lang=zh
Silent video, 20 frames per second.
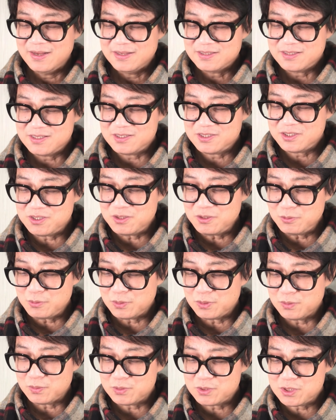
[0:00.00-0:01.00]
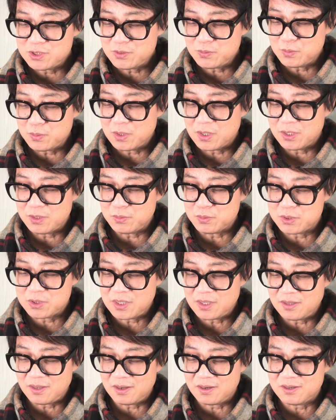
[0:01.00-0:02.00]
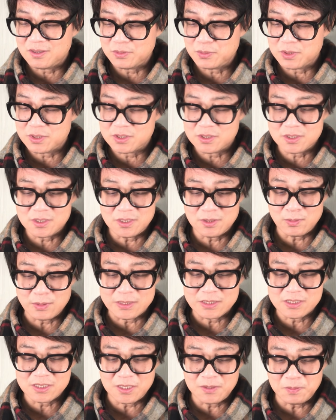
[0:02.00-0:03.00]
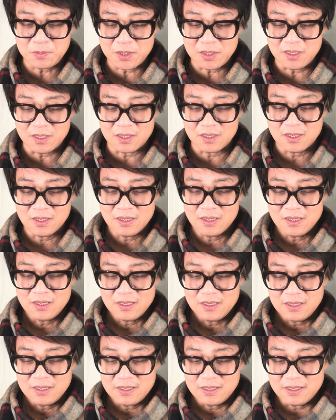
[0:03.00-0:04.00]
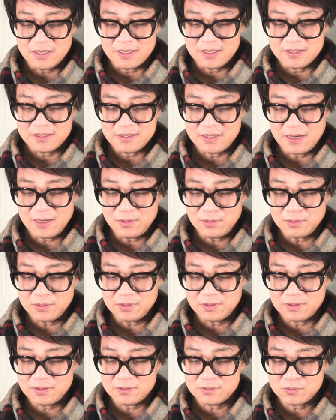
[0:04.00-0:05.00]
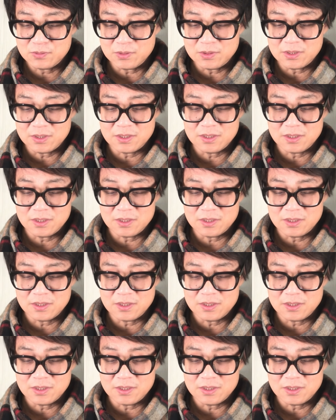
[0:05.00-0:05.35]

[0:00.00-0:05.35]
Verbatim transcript: 其精准度几乎可与现代科学诊断相比拟。啊，然后说这